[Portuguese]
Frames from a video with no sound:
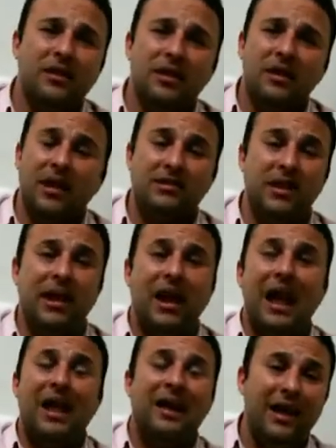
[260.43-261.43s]
Quer dizer,
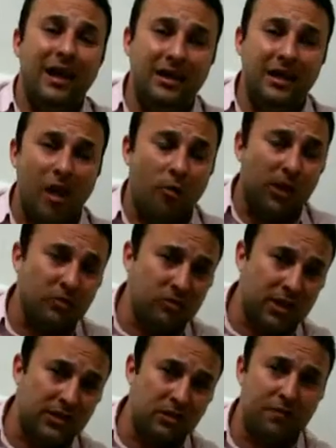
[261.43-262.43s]
além da obra não
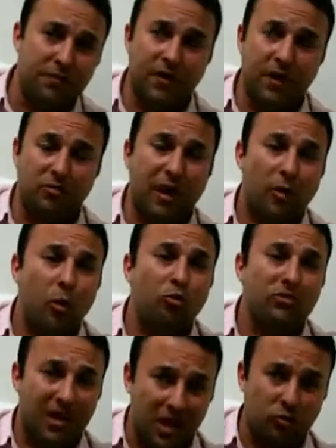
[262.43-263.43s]
ter sido feita a
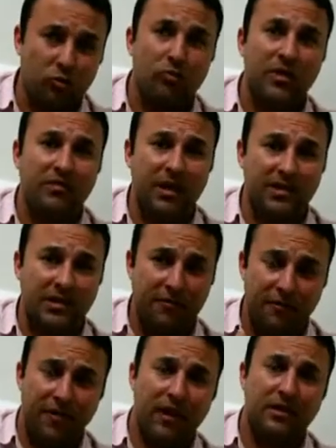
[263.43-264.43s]
contento como deveria ser
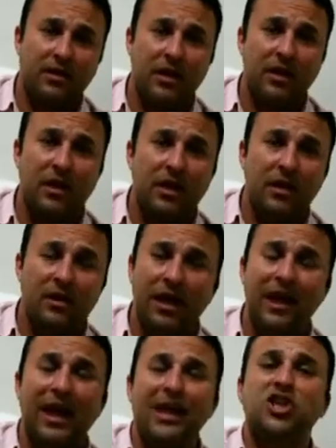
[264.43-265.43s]
feita, né,
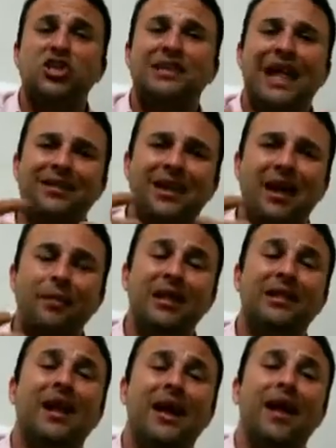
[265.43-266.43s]

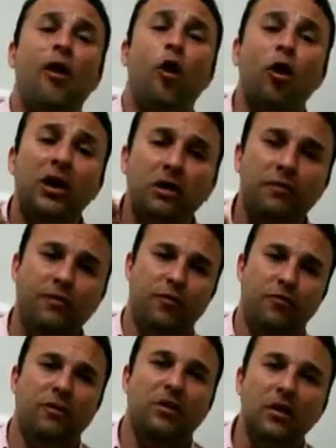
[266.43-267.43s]
esteticamente ela é
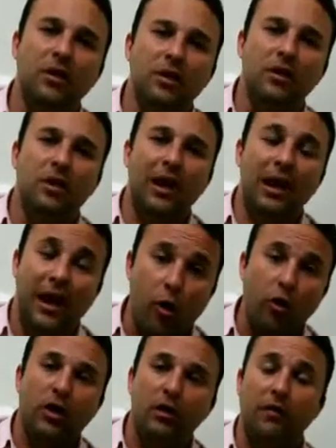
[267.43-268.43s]
horrível. Ela é
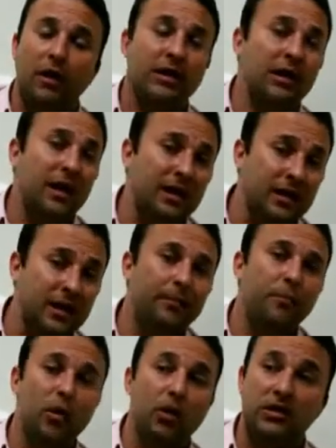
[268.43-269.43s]
horrível. Aquilo ali
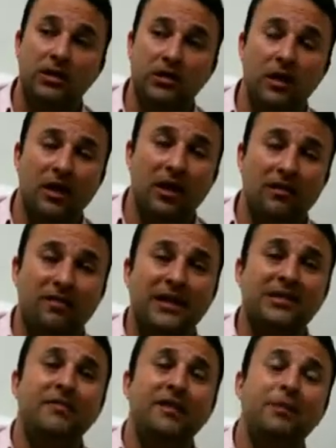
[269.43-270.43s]
depois vai
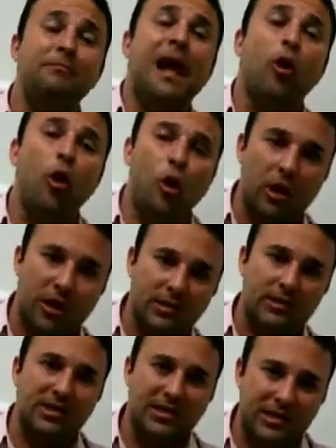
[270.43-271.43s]
servir de
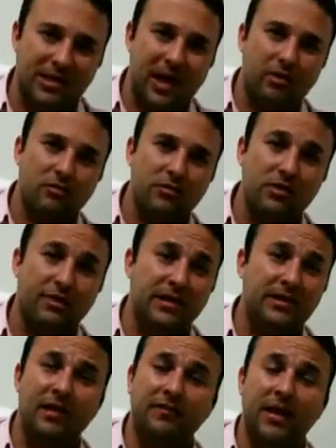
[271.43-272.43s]
malocas de insetos e vai
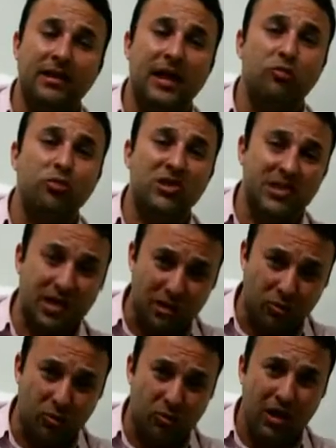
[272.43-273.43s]
ser, na verdade, um
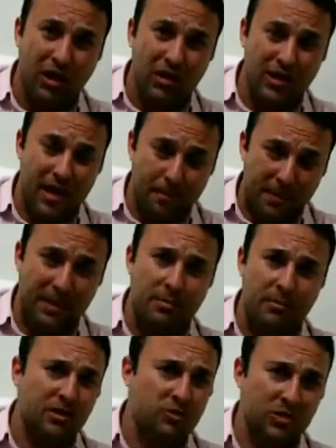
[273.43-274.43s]
centro de
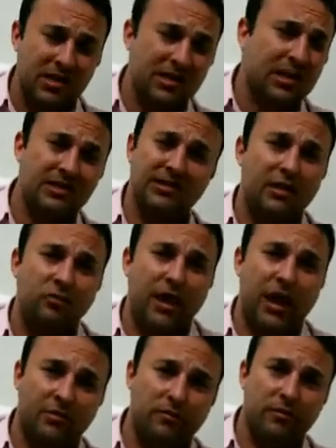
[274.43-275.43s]
epidemias, um centro da cidade do
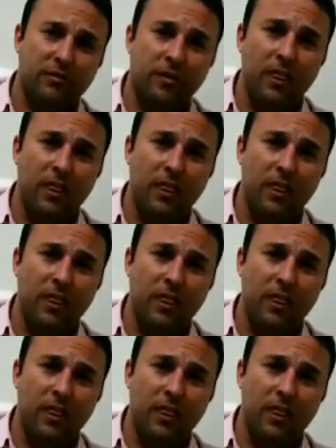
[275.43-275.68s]
Crato.